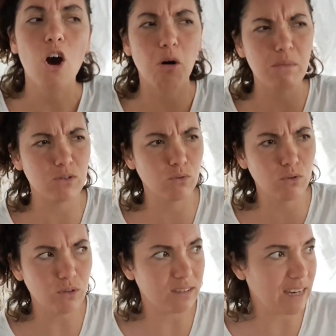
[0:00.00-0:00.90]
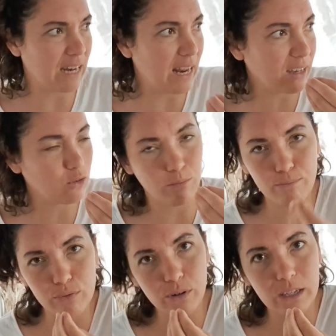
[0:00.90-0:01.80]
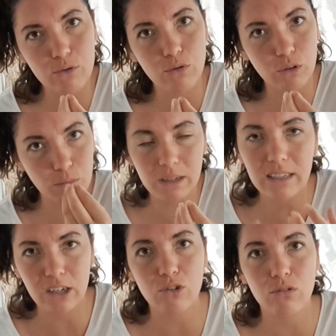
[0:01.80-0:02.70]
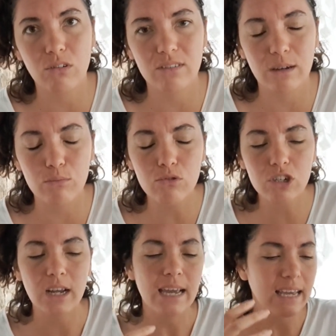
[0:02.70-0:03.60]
En maison 2, c'est l'acte pur et dur de mettre quelque chose dans sa bouche.